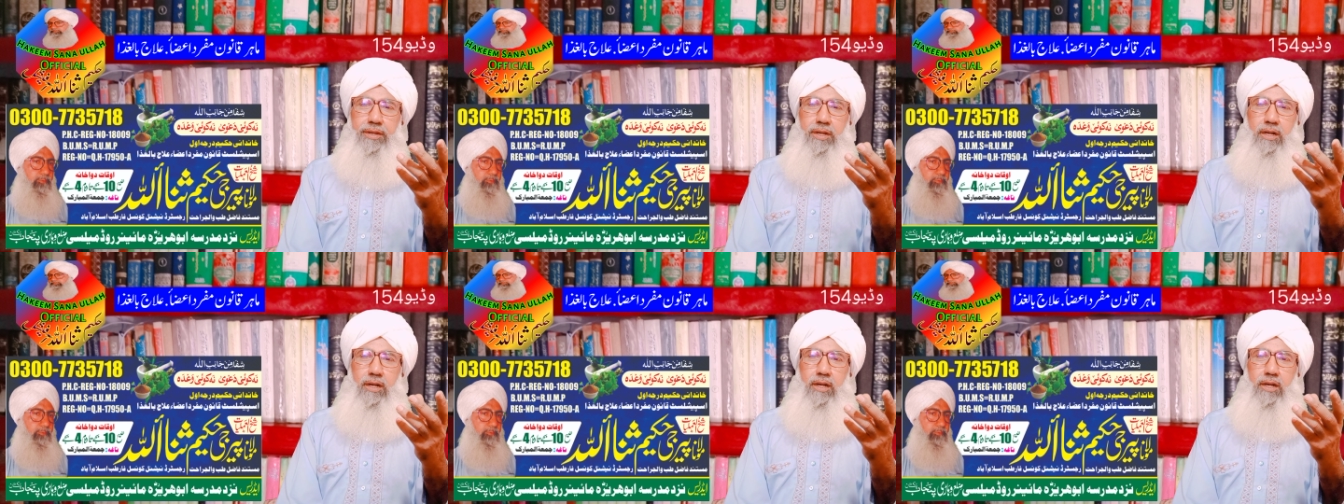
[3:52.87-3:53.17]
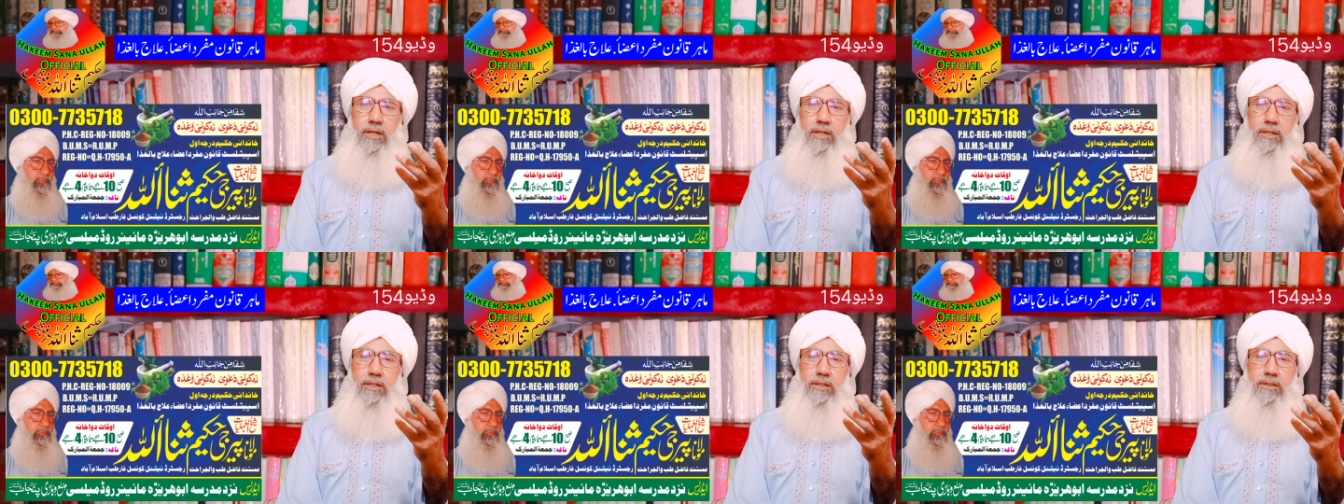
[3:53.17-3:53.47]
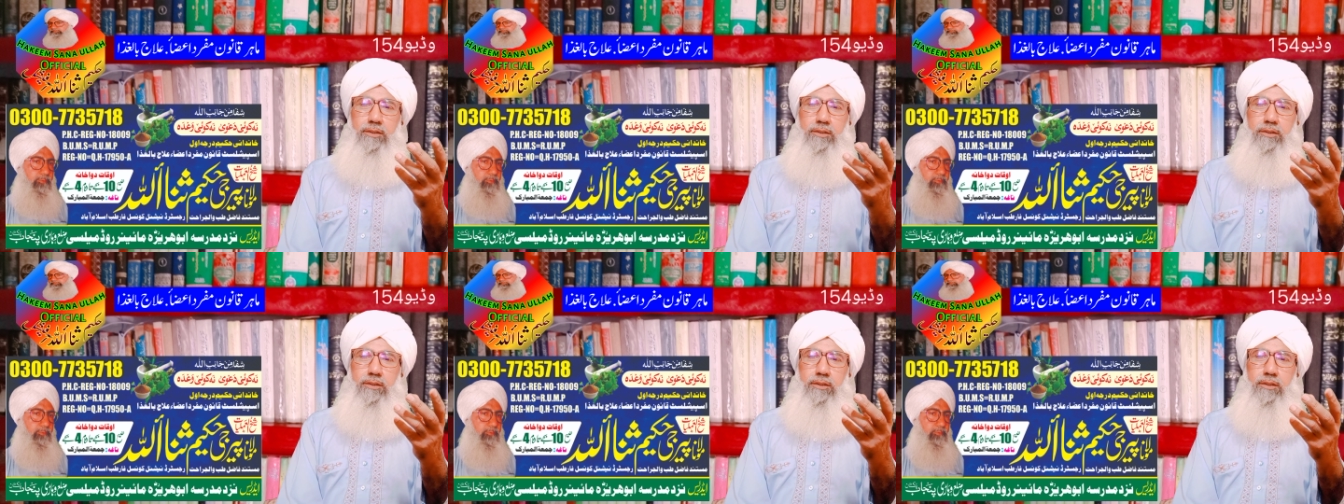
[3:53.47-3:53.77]
आ,
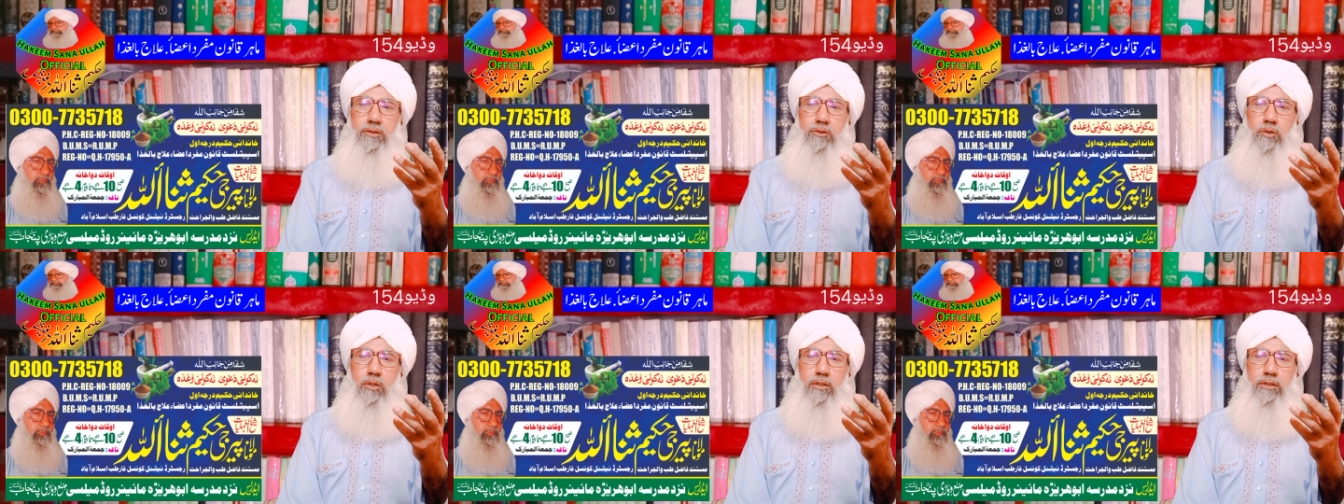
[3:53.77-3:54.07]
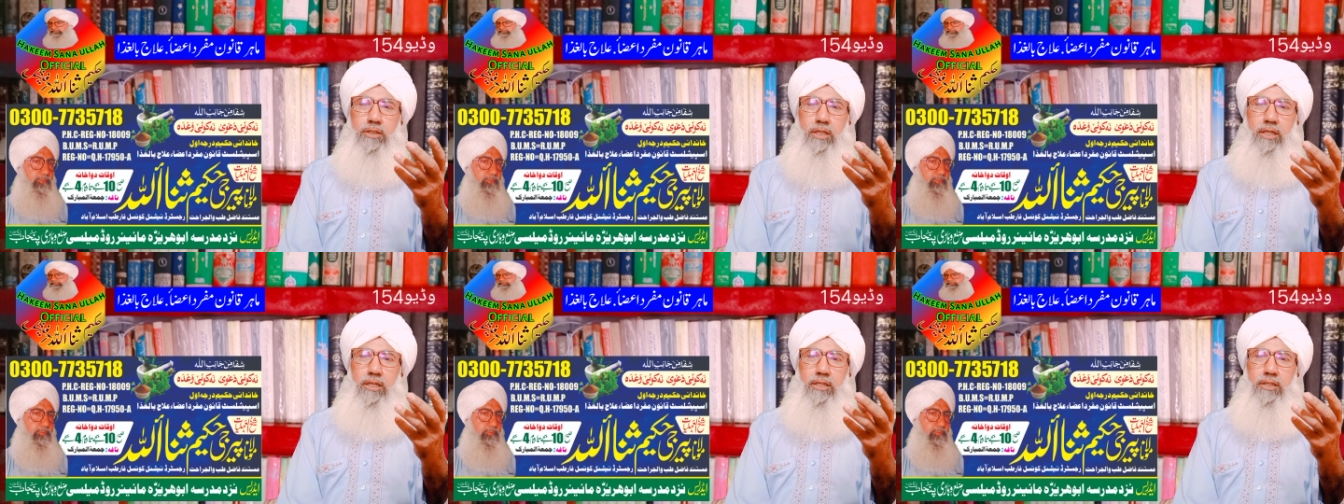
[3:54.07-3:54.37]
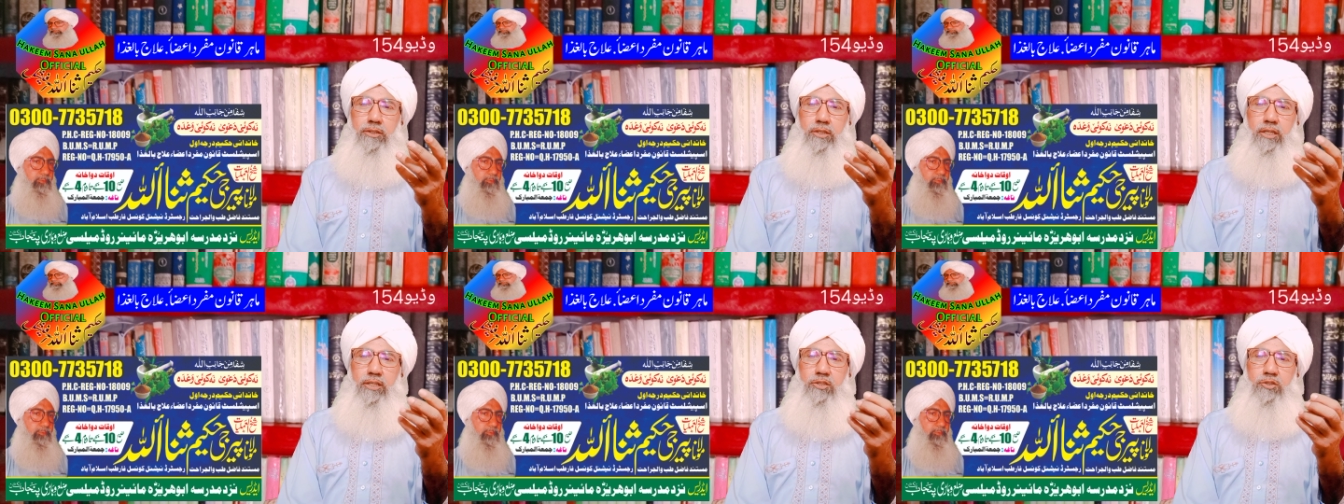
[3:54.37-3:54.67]
तो ये
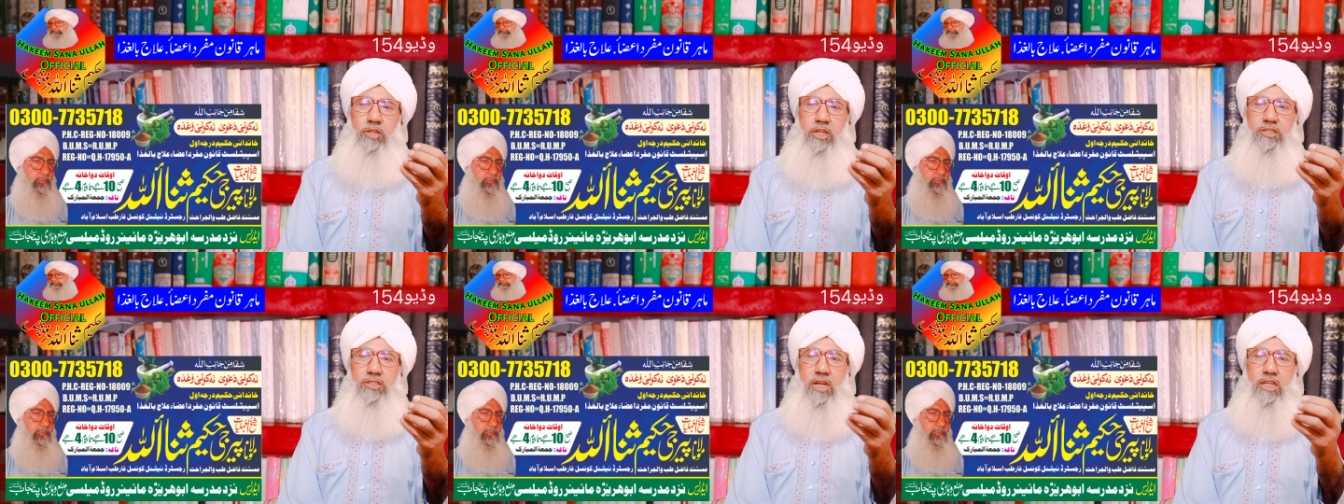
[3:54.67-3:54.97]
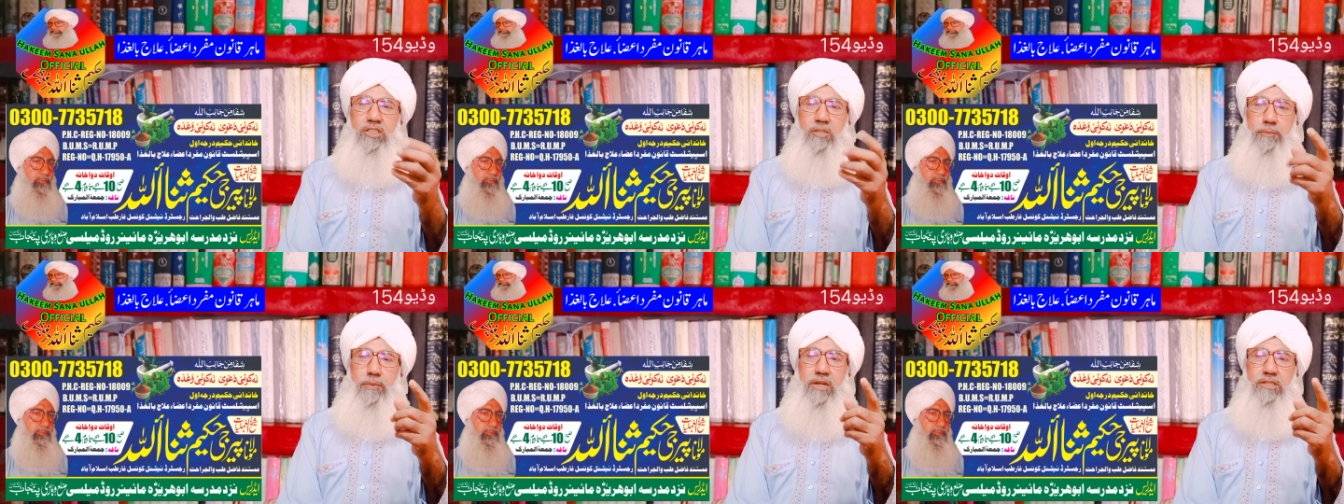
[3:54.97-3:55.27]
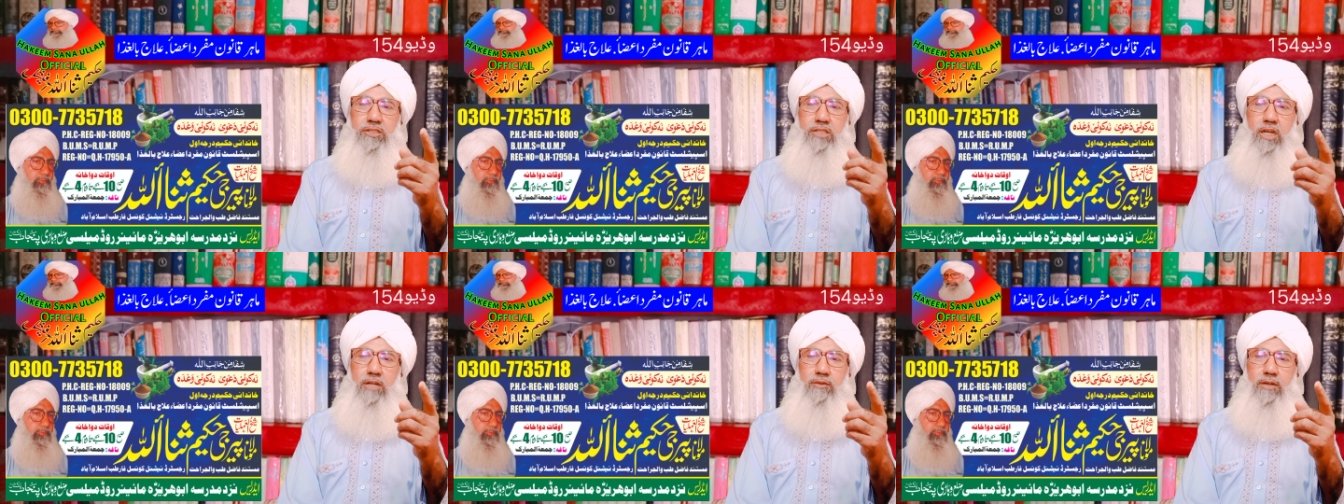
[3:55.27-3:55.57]
यानी तीन साल से
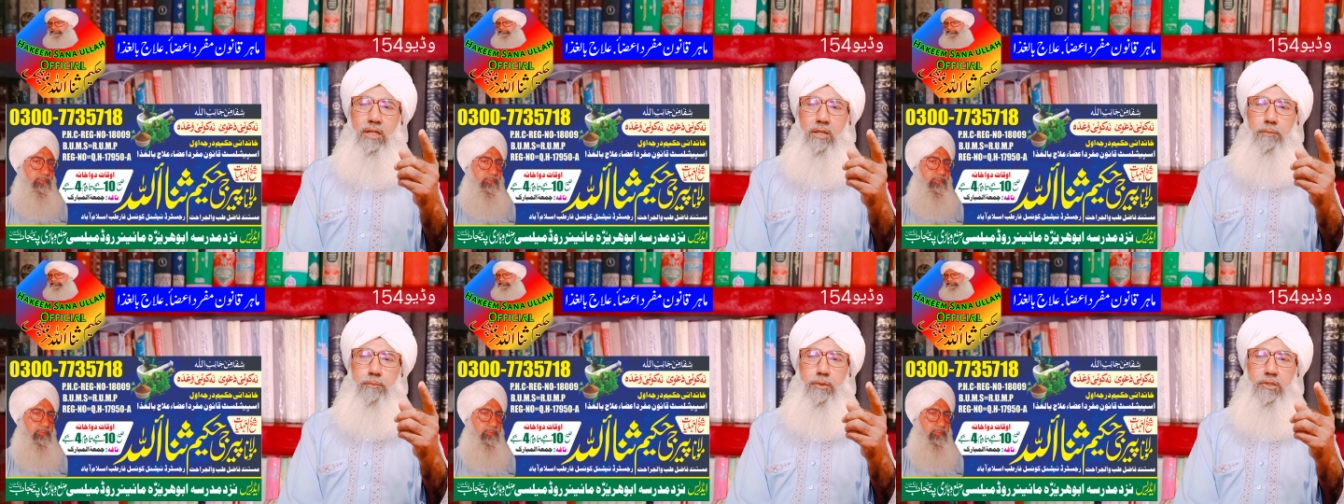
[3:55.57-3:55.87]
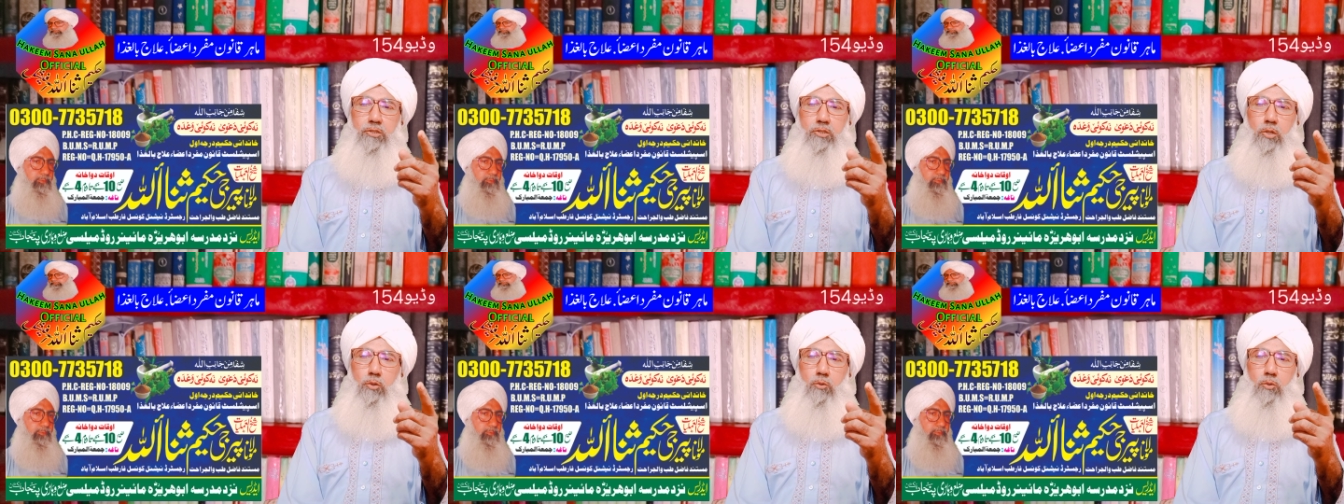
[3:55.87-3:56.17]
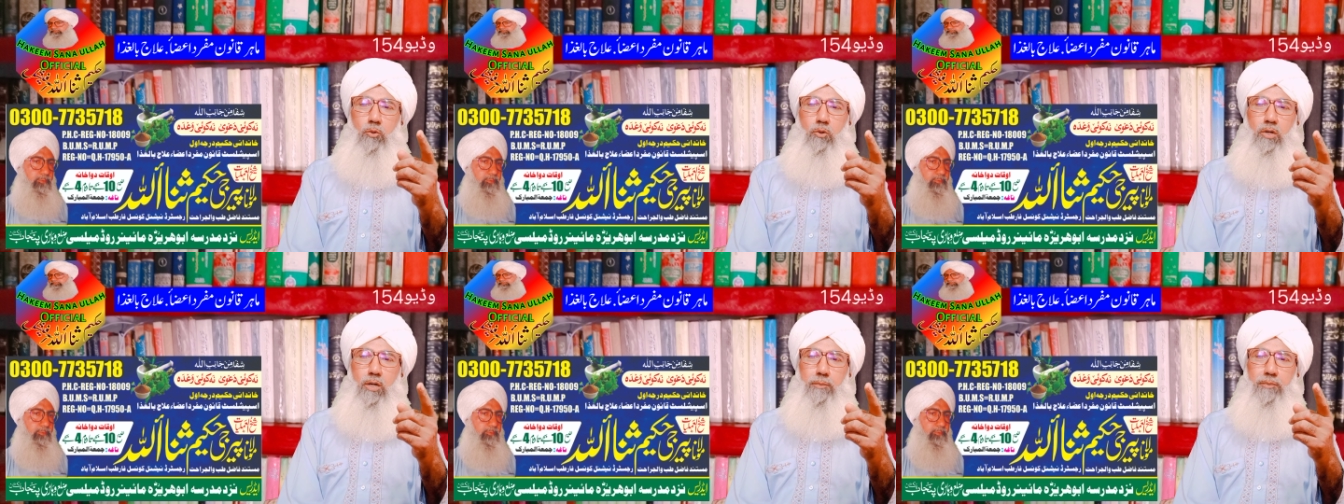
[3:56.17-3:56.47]
पाँच साल वाले बच्चे
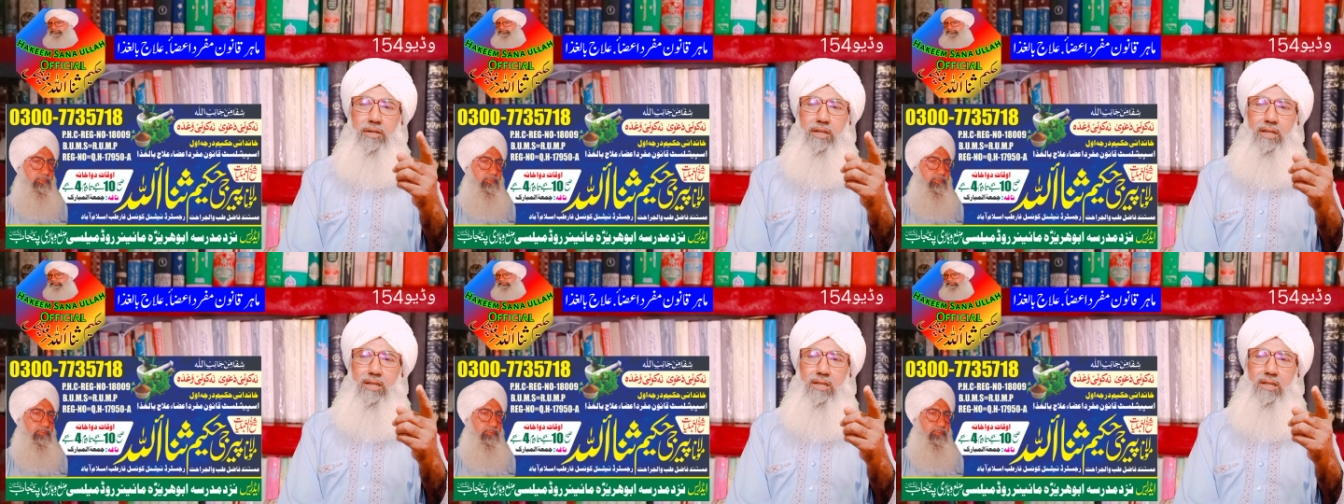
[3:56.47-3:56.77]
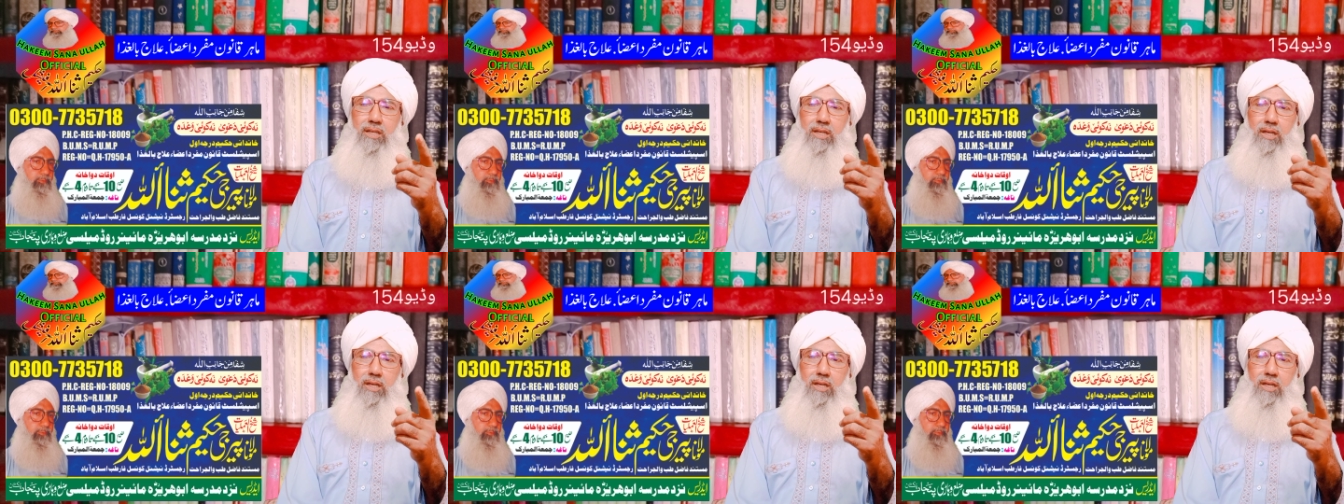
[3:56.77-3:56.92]
को हमने